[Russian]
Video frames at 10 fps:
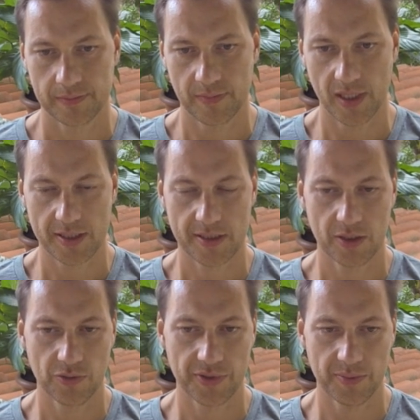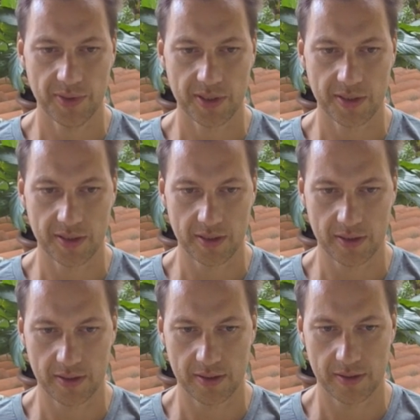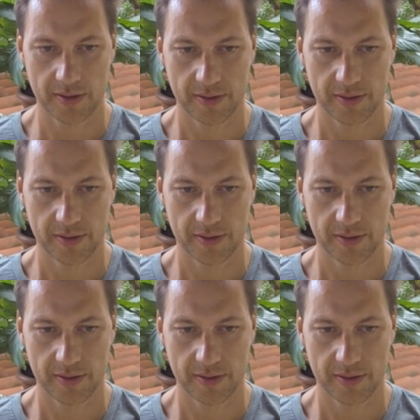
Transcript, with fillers: Для остановки бегания э,